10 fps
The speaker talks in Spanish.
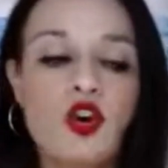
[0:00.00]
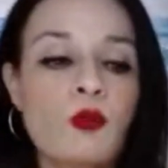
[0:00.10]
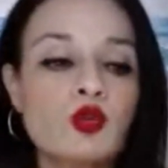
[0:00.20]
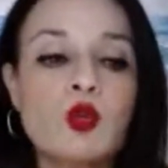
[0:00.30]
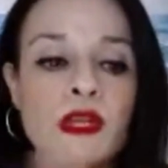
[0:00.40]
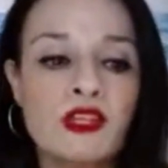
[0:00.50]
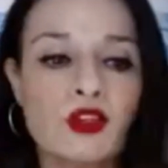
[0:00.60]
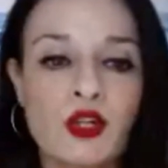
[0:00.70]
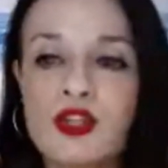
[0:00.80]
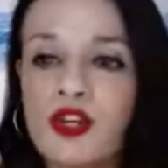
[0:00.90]
como tu
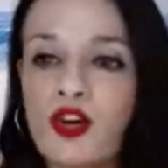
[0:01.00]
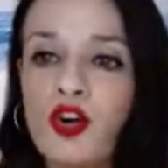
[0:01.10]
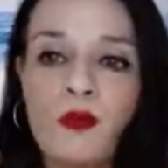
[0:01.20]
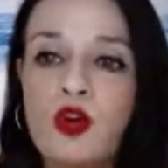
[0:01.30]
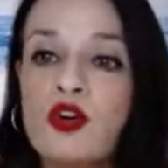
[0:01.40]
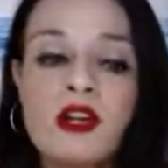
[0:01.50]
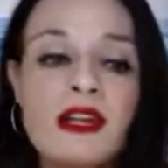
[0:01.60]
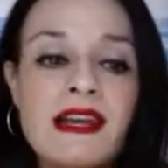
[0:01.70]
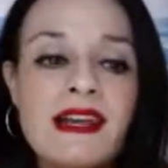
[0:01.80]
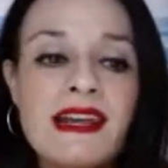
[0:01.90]
entorno, como
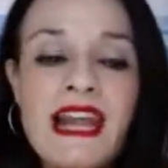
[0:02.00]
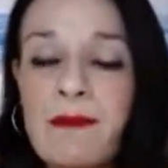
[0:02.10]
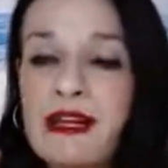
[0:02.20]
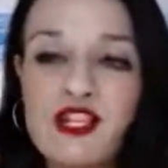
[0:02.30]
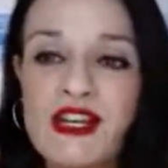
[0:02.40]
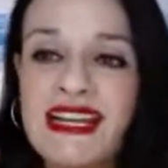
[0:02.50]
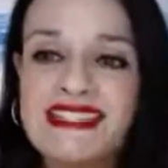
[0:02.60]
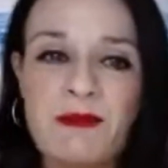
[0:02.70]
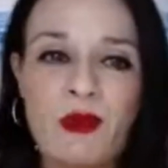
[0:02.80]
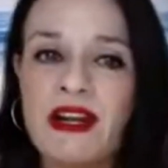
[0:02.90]
las personas
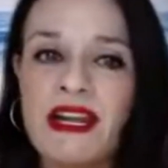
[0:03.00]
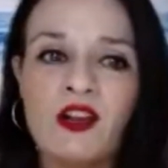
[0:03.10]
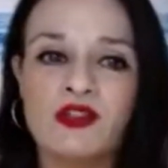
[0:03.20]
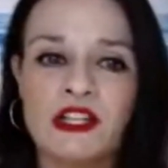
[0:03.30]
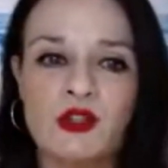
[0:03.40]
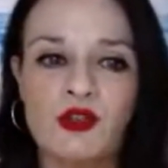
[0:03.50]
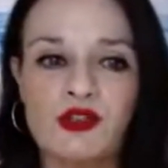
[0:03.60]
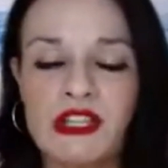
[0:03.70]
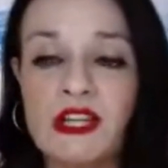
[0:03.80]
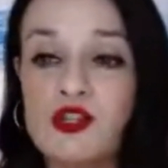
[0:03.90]
que se pongan en contacto
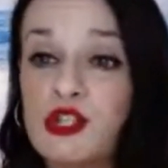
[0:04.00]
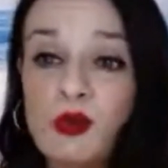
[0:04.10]
contigo,